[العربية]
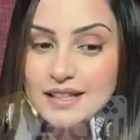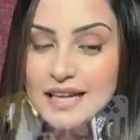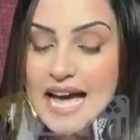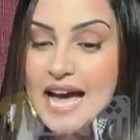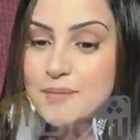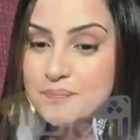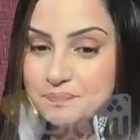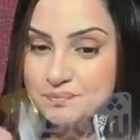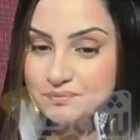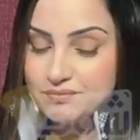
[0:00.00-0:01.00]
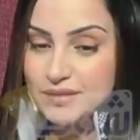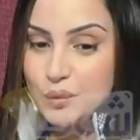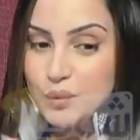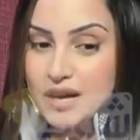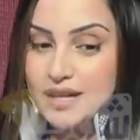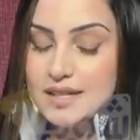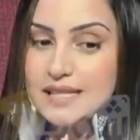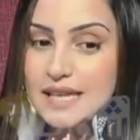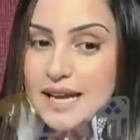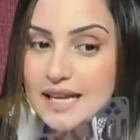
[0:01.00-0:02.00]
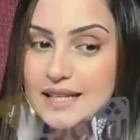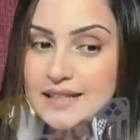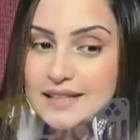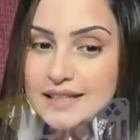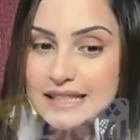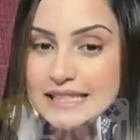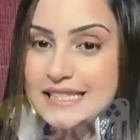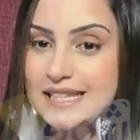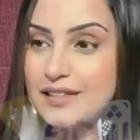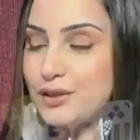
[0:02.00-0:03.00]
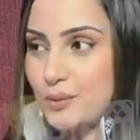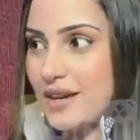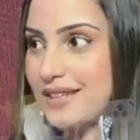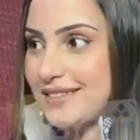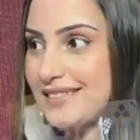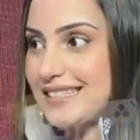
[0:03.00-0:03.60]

عام وانا تناكل الغداء ديالي في الطواليت